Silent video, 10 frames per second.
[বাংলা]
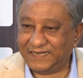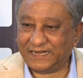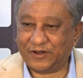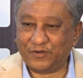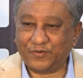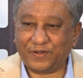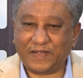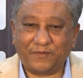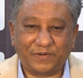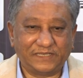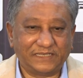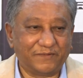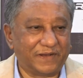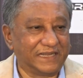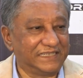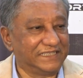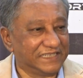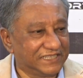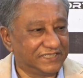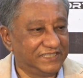কারণ আমরা যেটা বানাতে
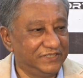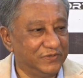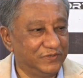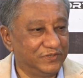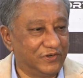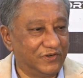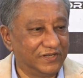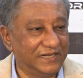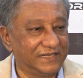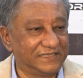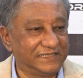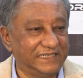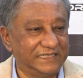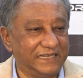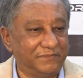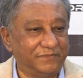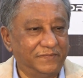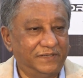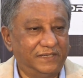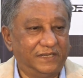চাচ্ছি ওই ধরনের স্টেডিয়াম
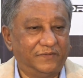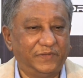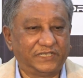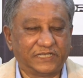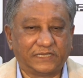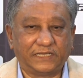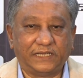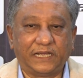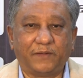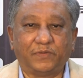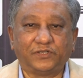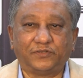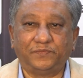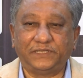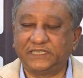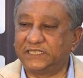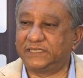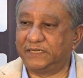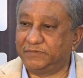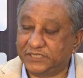মেয়ের সাথে আমরা যখন বিদেশে
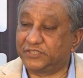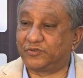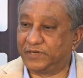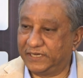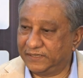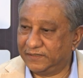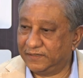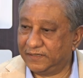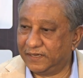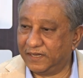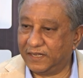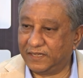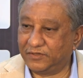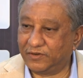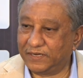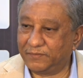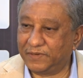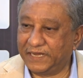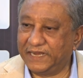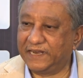যাই বিশেষ করে ধরেন
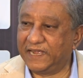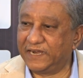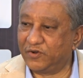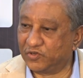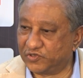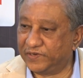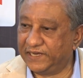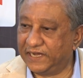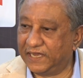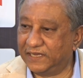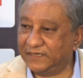আমরা ইংল্যান্ড অস্ট্রেলিয়া